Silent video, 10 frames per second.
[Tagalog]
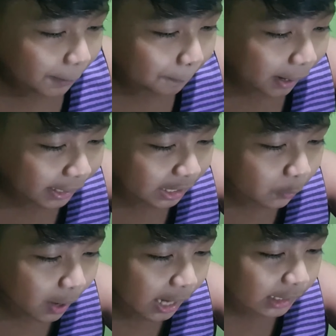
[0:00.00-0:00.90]

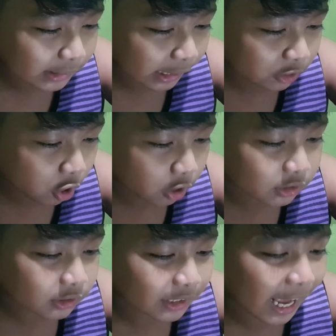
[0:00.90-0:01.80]
Pangalawang tanong,
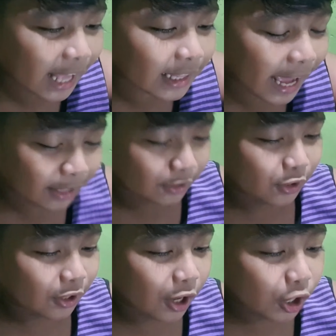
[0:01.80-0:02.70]
saan, ay,
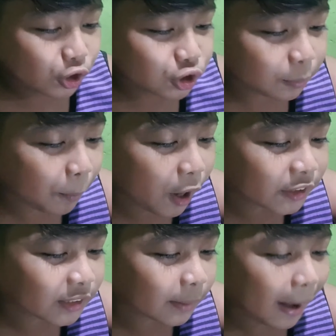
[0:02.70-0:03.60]

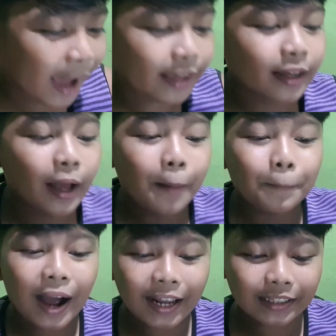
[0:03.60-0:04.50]
supportive, ay,
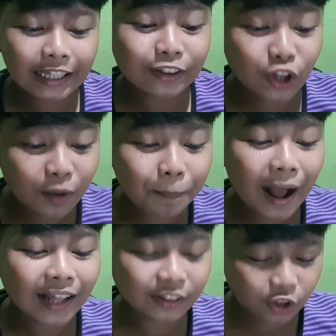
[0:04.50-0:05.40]
Pangatlong
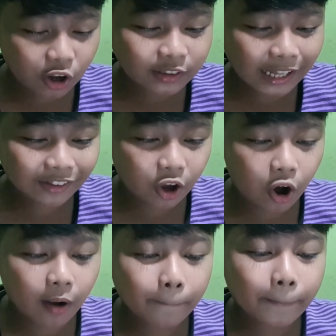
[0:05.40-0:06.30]
pangatlong
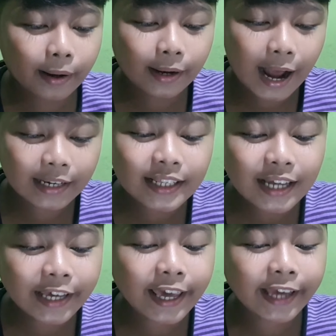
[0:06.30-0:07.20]
tanong, galing
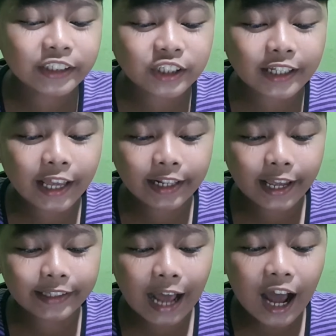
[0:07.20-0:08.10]
kay Angel
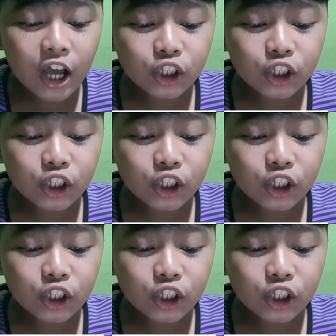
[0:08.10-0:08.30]
Elena.